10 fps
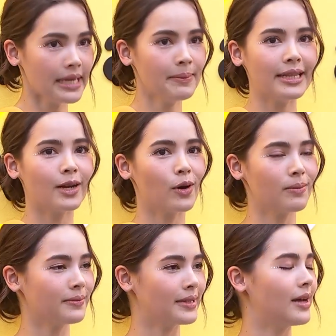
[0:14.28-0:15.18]
นี่มีแต่
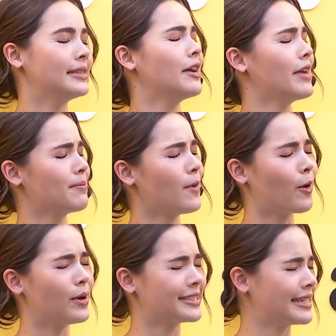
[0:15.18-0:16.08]
คน direct
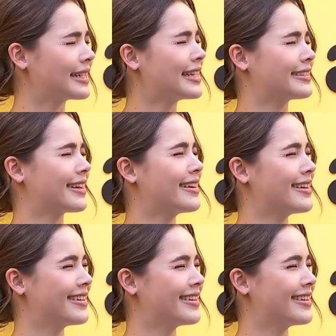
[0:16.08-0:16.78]
บอกว่า ฉันเกลียดเ